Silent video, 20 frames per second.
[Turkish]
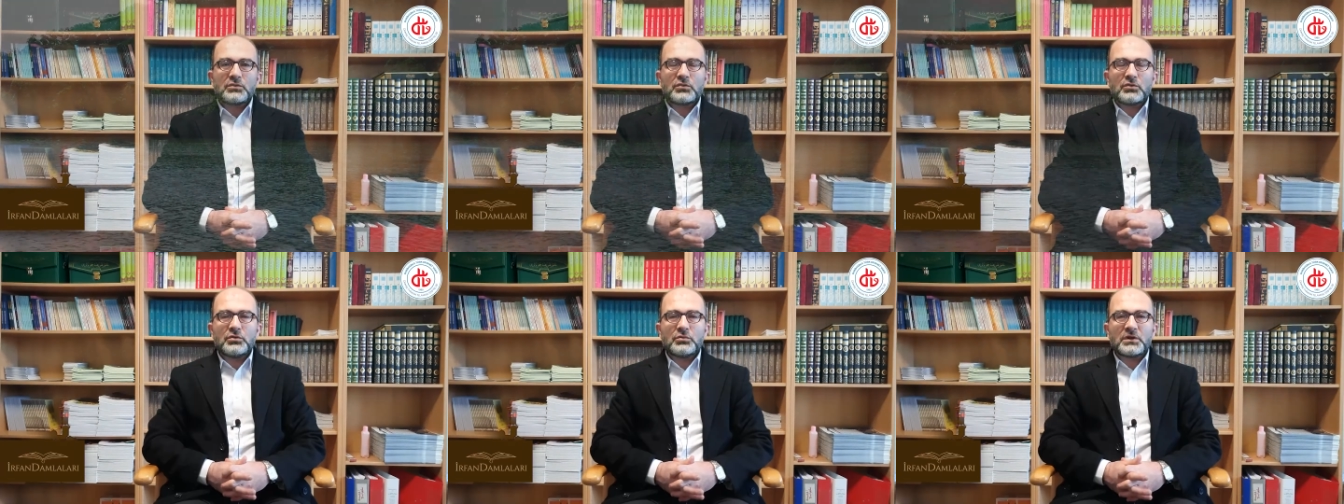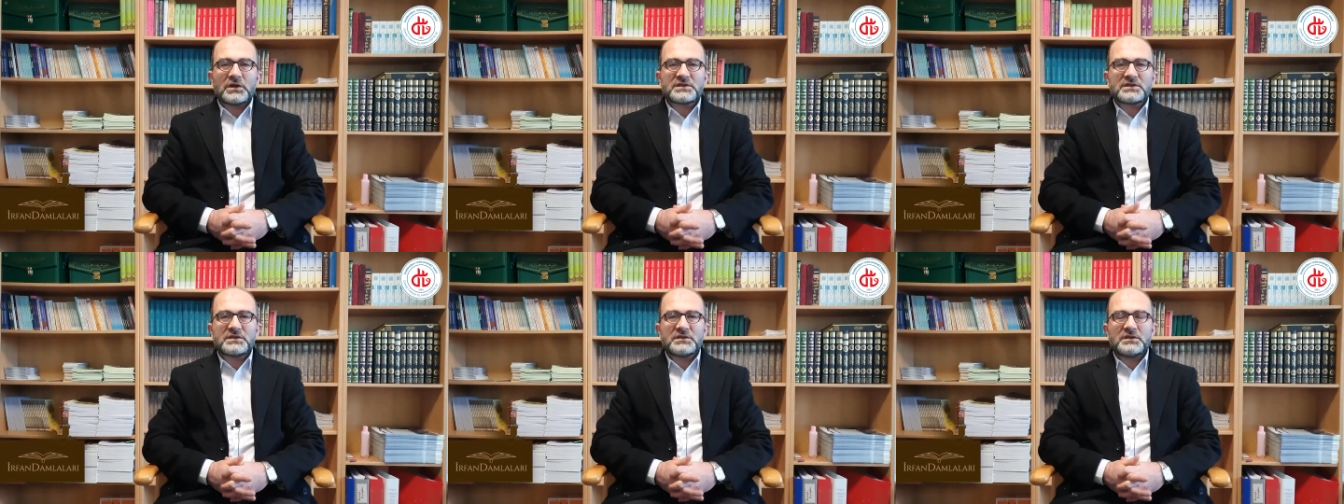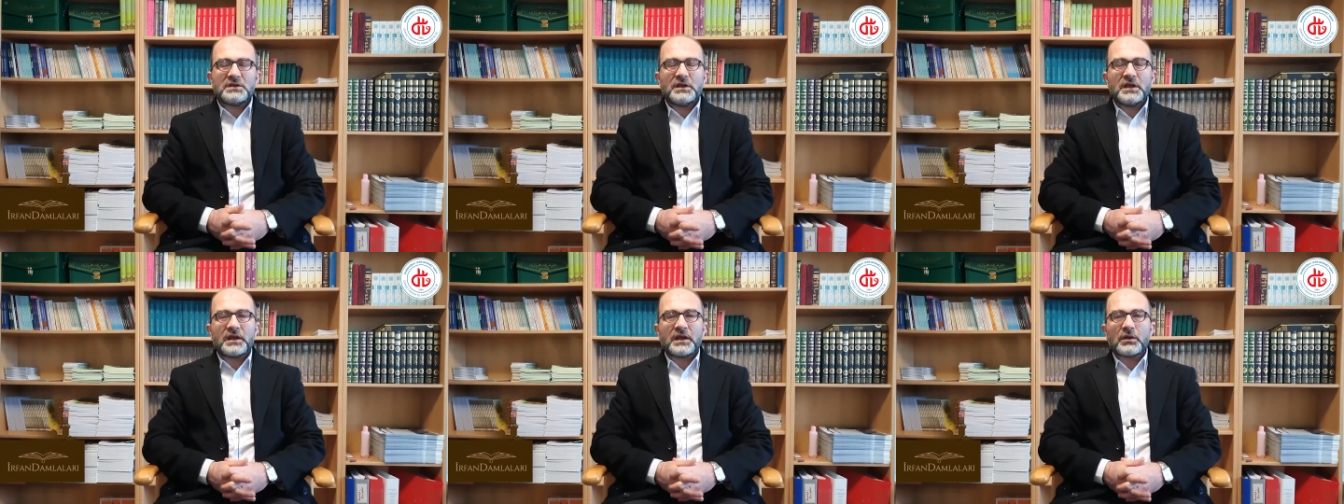
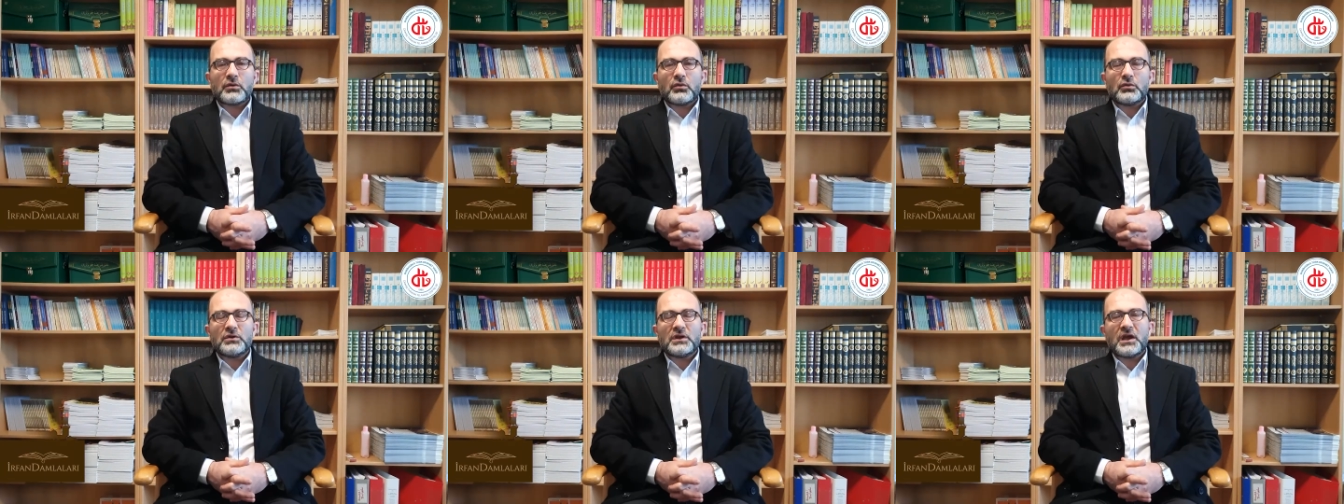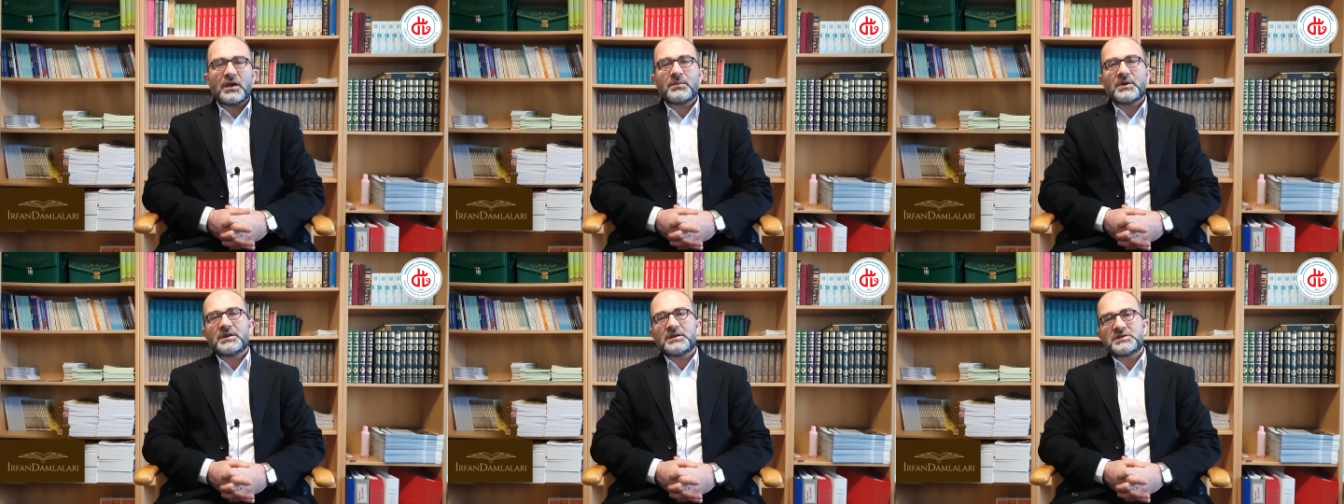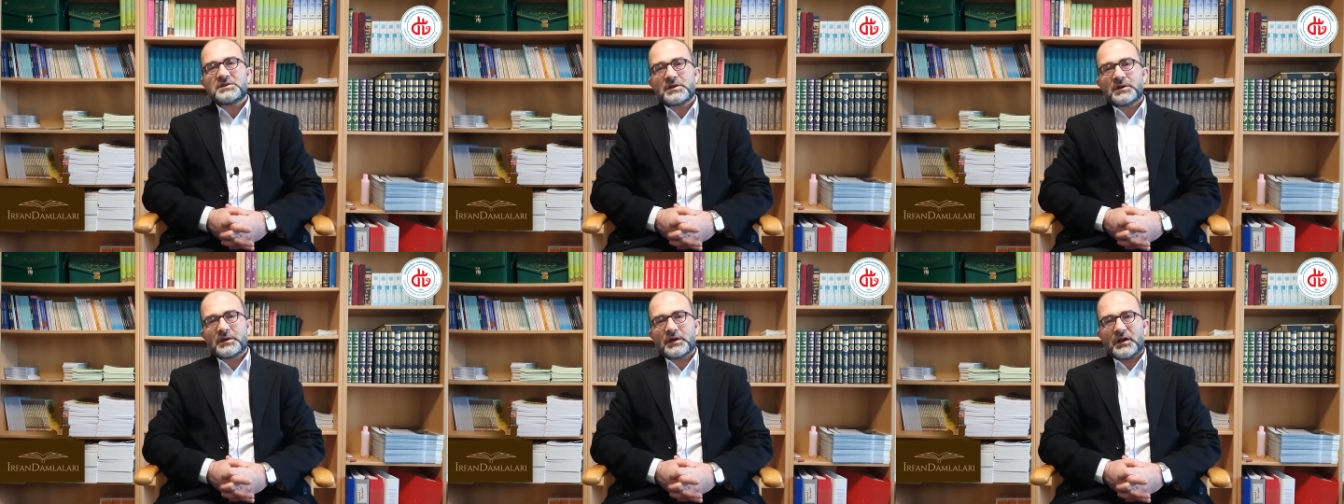duymasın diyerek onu hemen
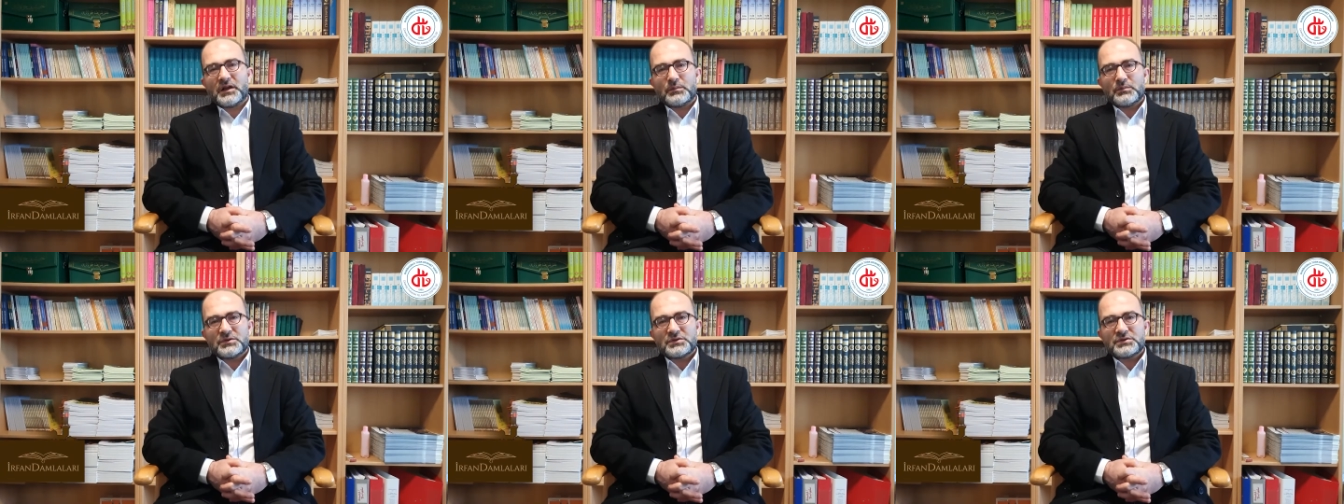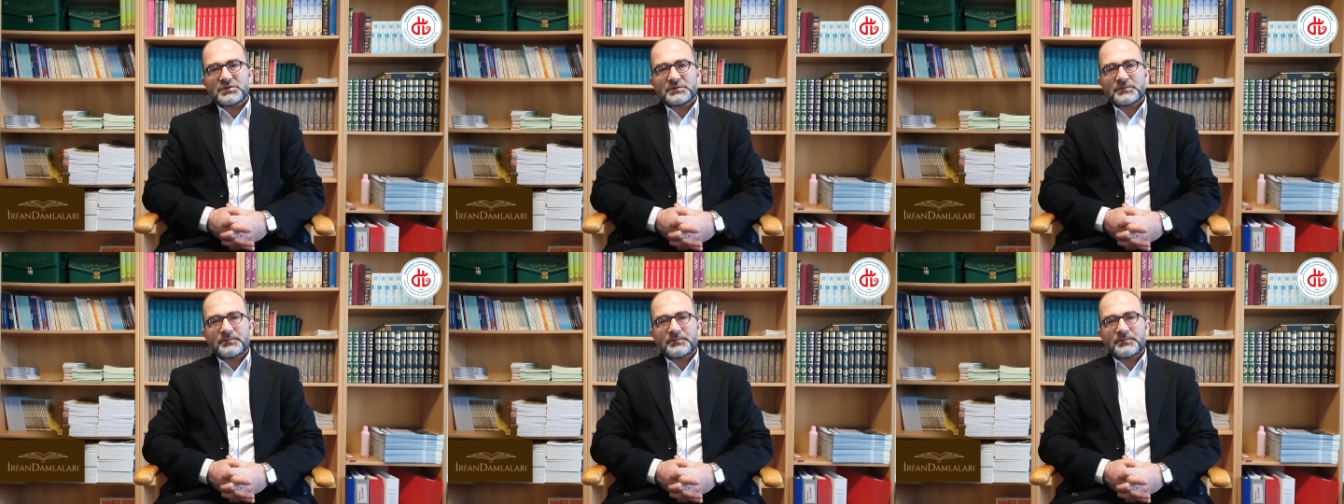içeri almış.